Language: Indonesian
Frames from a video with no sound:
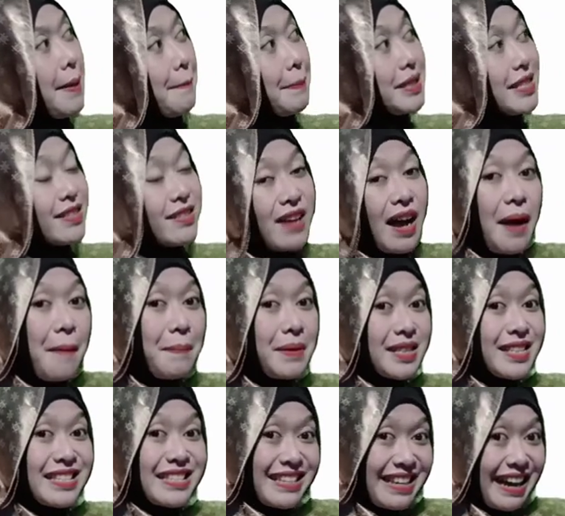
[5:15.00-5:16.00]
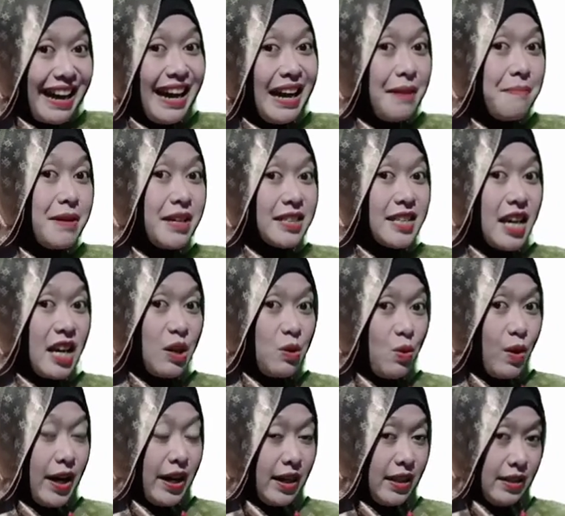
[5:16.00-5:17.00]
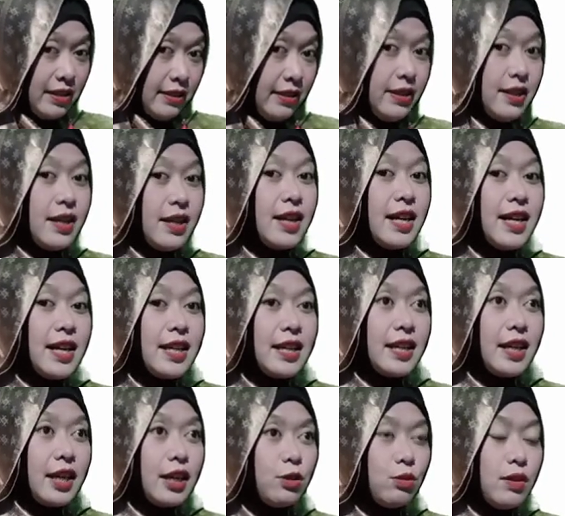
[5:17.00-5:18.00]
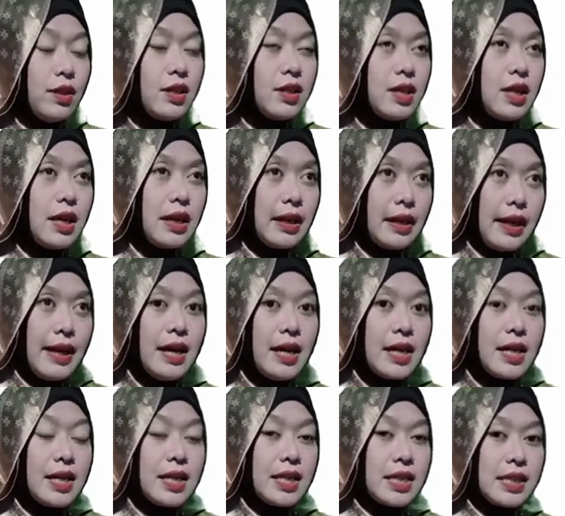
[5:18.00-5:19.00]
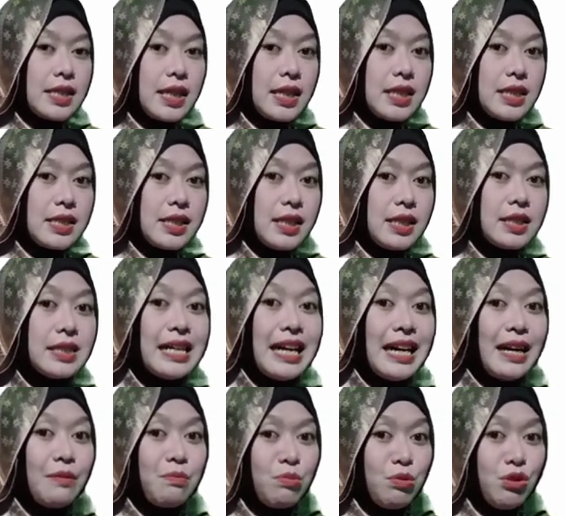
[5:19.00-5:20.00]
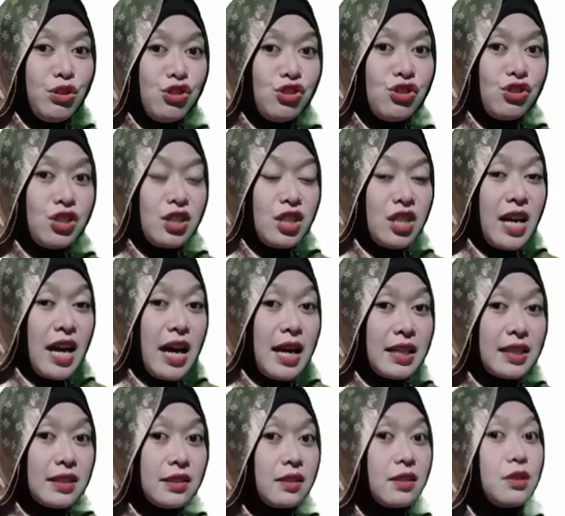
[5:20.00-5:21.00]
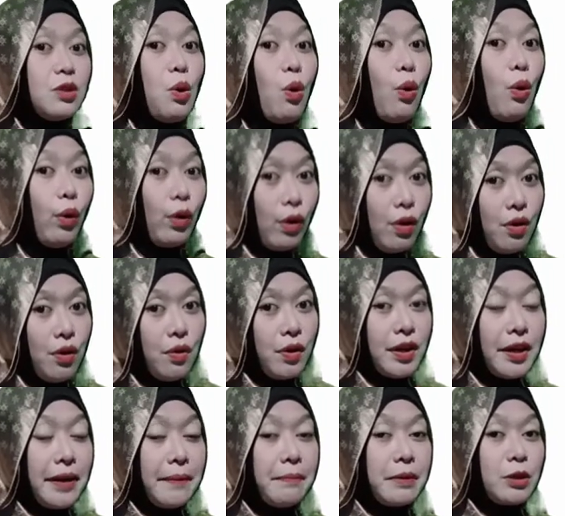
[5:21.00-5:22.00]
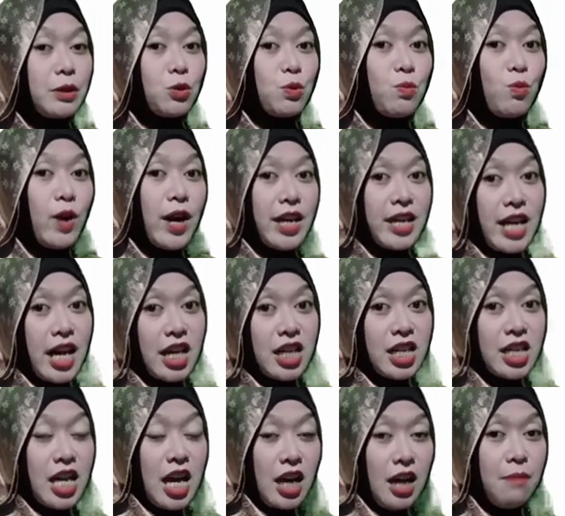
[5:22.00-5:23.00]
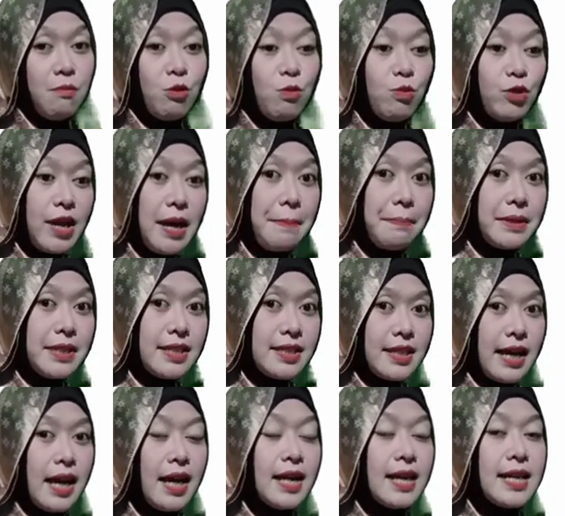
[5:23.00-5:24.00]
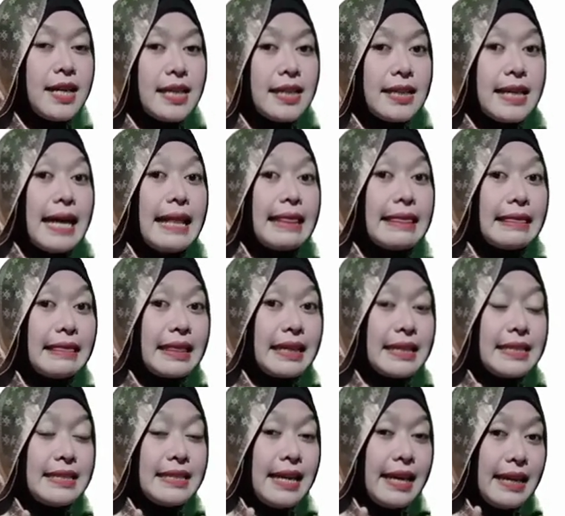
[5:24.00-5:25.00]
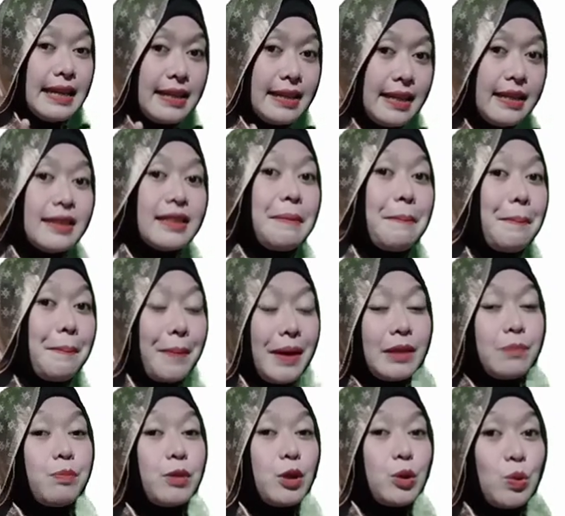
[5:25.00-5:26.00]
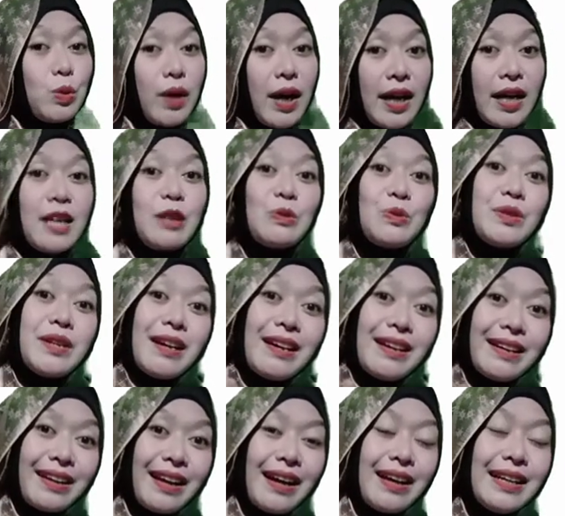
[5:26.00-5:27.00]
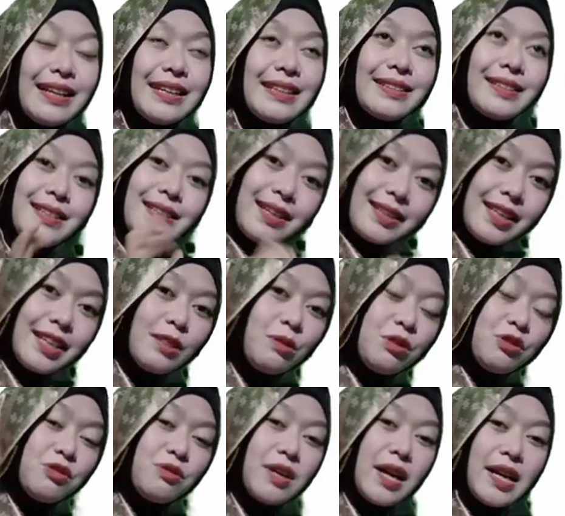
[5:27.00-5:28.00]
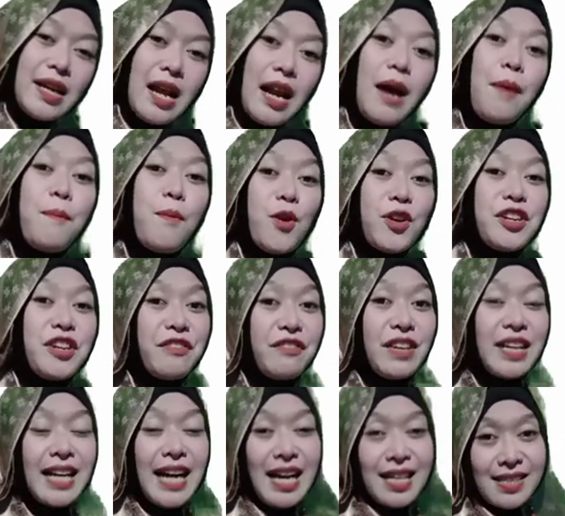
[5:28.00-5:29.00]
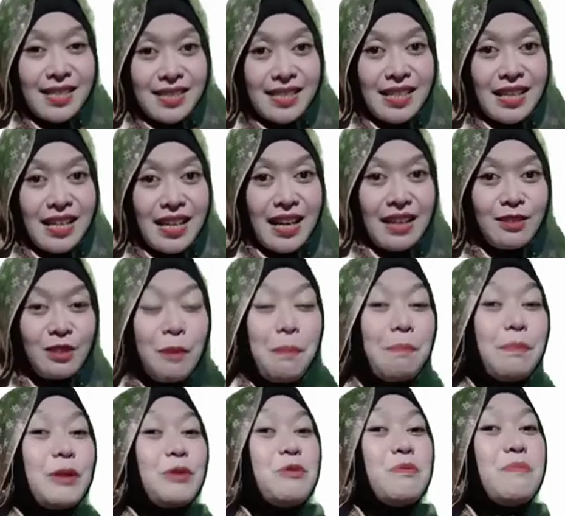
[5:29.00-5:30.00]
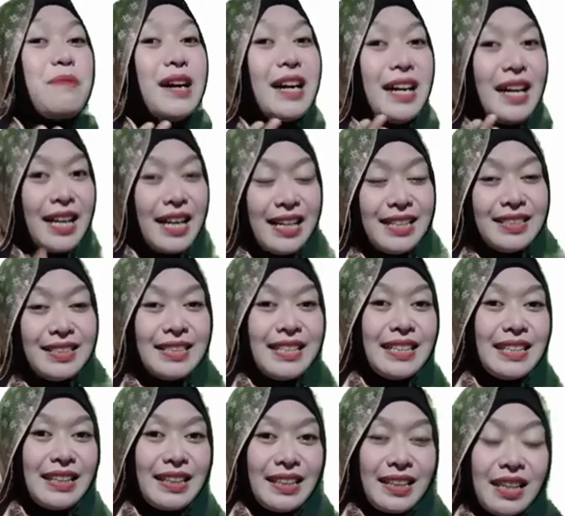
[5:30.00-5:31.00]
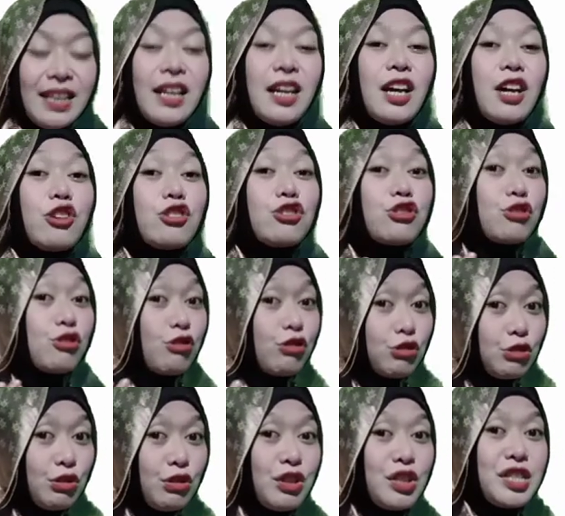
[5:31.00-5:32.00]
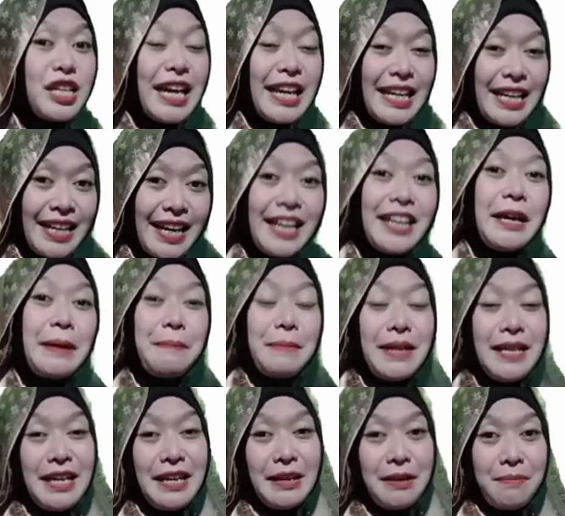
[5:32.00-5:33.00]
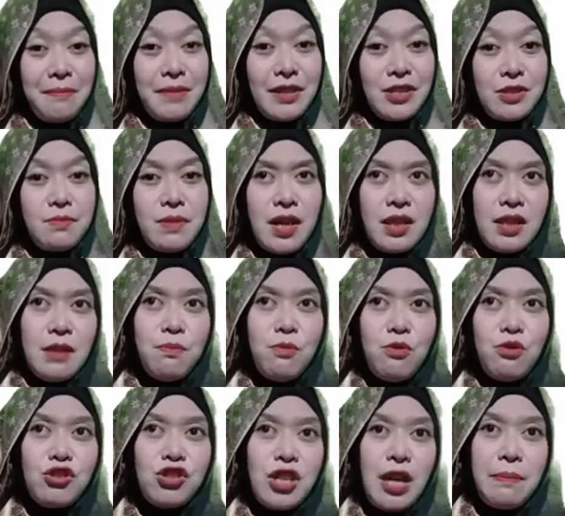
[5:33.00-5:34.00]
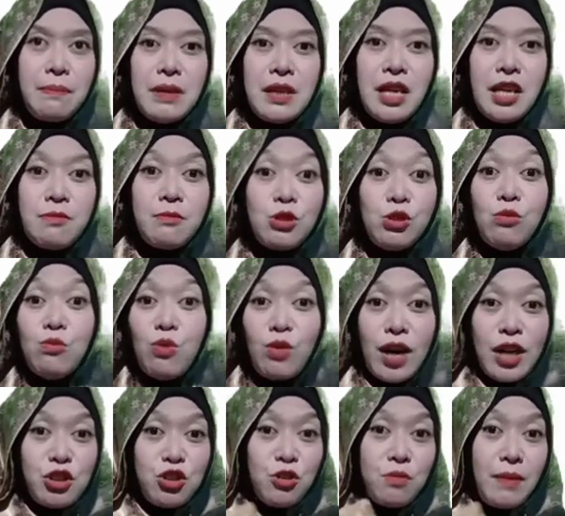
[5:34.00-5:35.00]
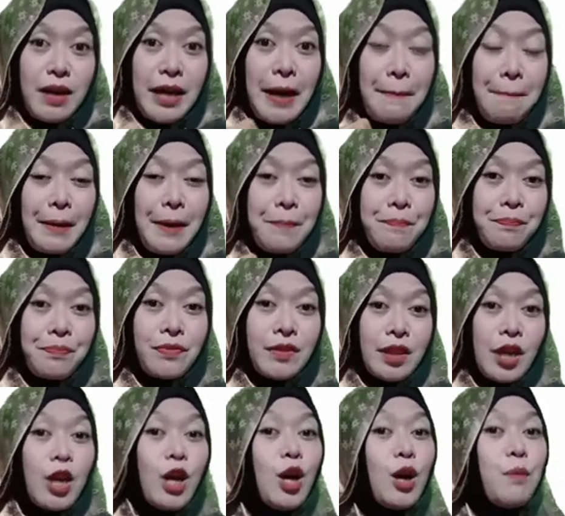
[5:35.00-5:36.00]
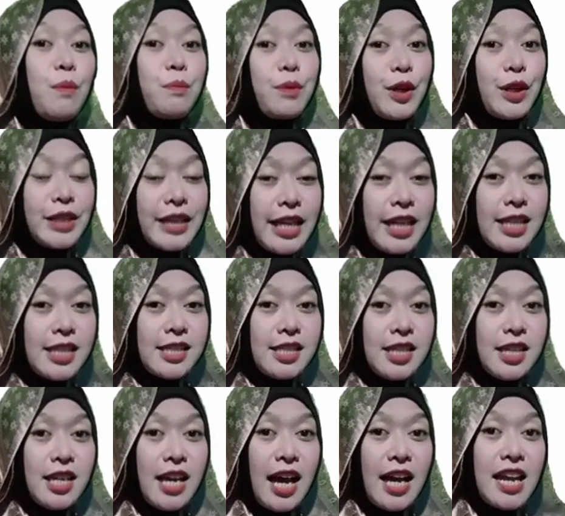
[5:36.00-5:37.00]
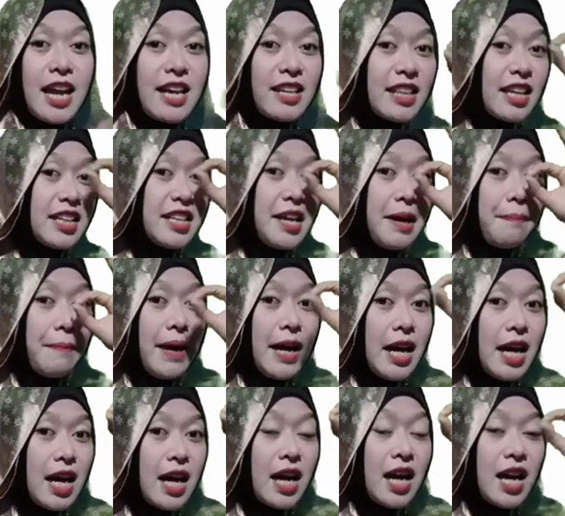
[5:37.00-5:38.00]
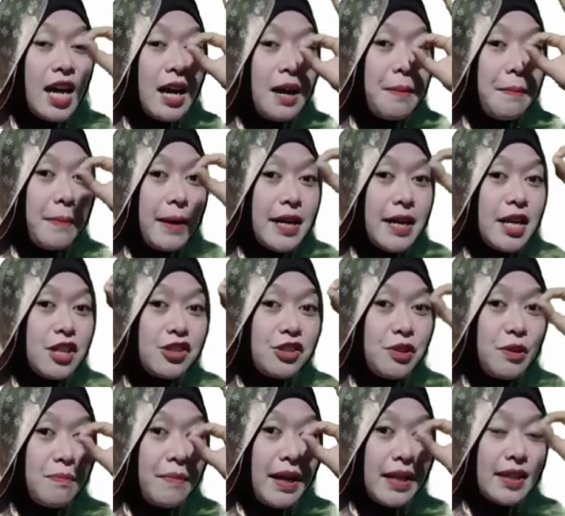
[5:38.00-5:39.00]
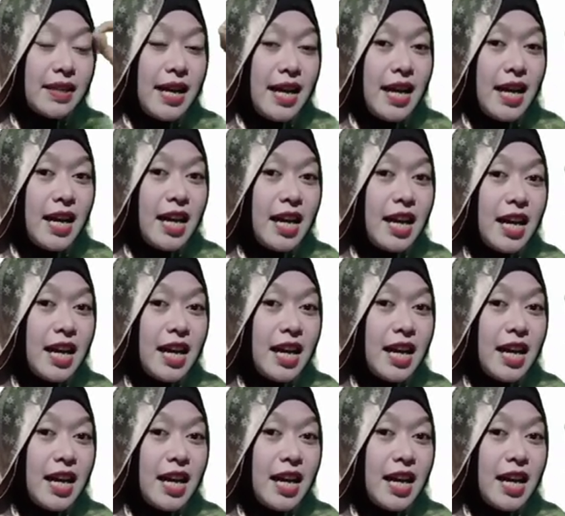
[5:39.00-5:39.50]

pecah-pecah bagian luarnya nah itu adalah sel-sel gabus yang terdorong oleh pertumbuhan yang ada di dalam udah pecah dan terjadi tempat pertukaran udara. Ternyata itu juga adalah modifikasi atau perubahan dari struktur jaringan epidermis. Berarti fungsi epidermis itu bukan cuma apa? Proteksi, ada yang tadi apa? Pada stomata,